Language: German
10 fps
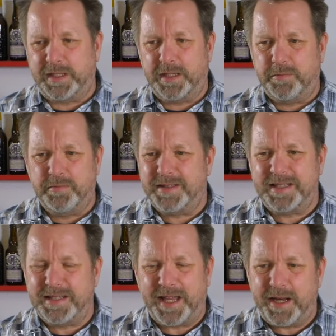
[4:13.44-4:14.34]
Ähm, es
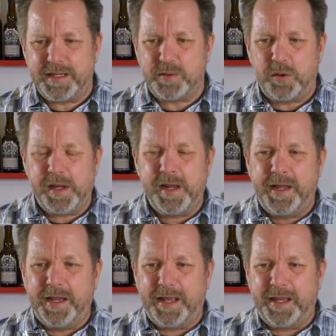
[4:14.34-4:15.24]
ist leider so.
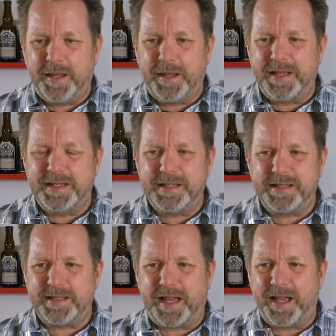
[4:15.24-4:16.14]
Äh, es
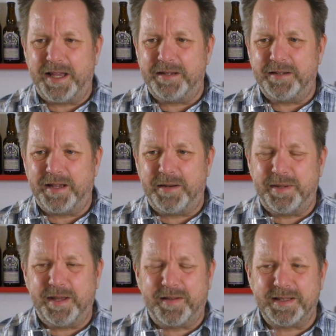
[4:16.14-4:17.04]
ist ein, ein
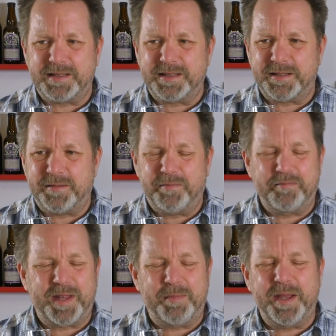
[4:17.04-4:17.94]
Bier, was
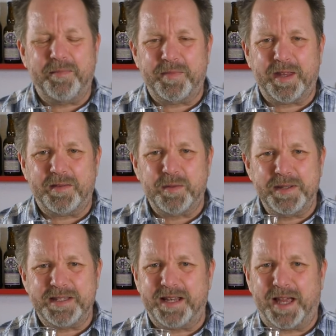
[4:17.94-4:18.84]
ähm, da mir so ein
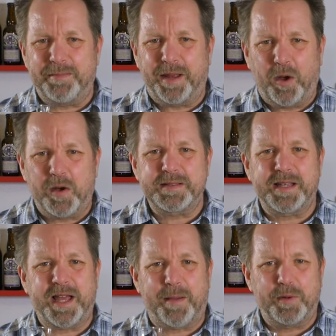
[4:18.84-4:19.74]
bisschen an
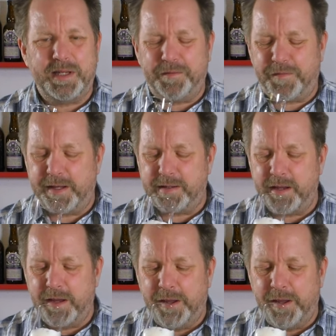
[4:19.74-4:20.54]
Balance, an Harmonie fehlt.